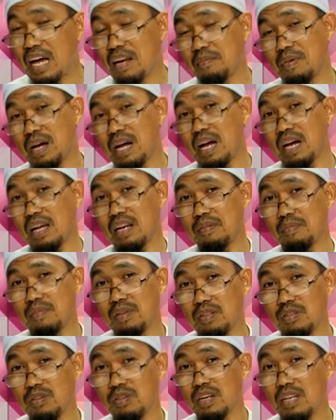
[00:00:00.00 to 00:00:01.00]
นมากนะ
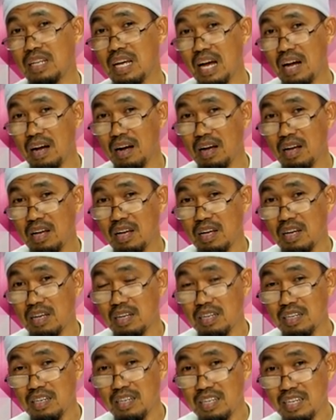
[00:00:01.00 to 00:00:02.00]
จนกระทั่ง
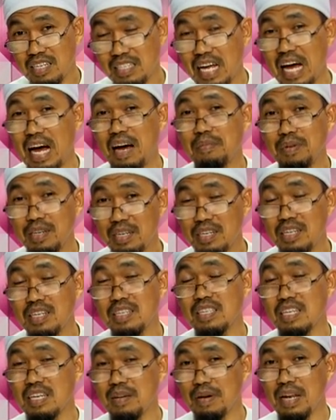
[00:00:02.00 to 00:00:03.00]
คืนที่3คืน
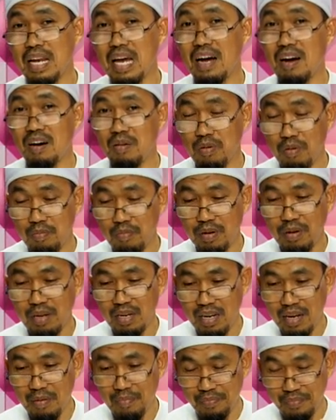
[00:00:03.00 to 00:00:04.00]
ที่4ไปแล้วผมเพิ่ง
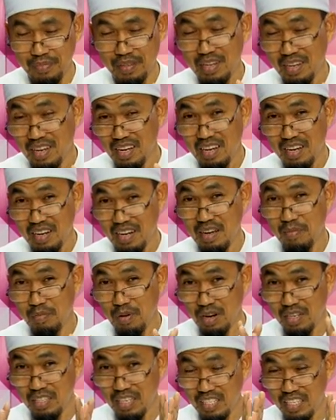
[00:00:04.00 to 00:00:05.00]
เริ่มพ
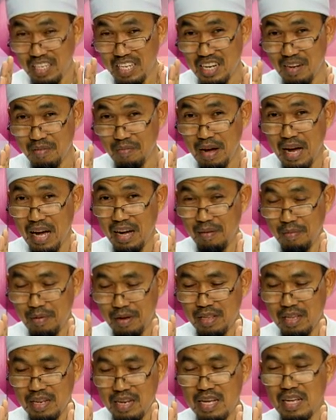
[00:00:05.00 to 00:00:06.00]
อจะชินมาก
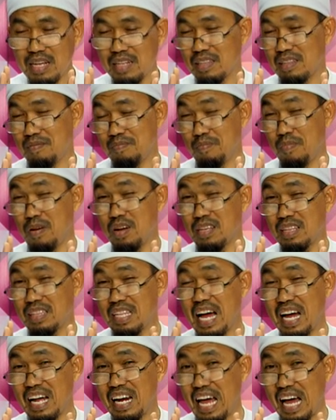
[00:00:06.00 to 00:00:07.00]
ว่าทีนี้พอจะ
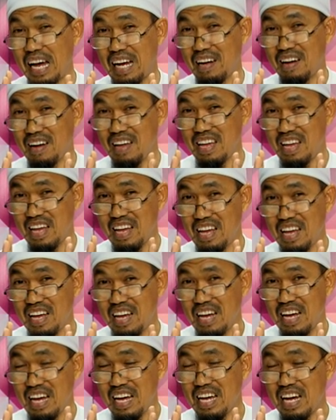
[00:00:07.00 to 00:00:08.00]
ตั้งหลัก
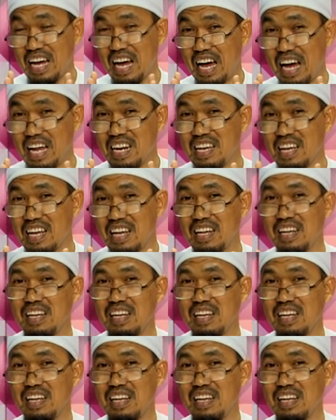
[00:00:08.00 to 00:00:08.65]
ให้ขาเนี่ย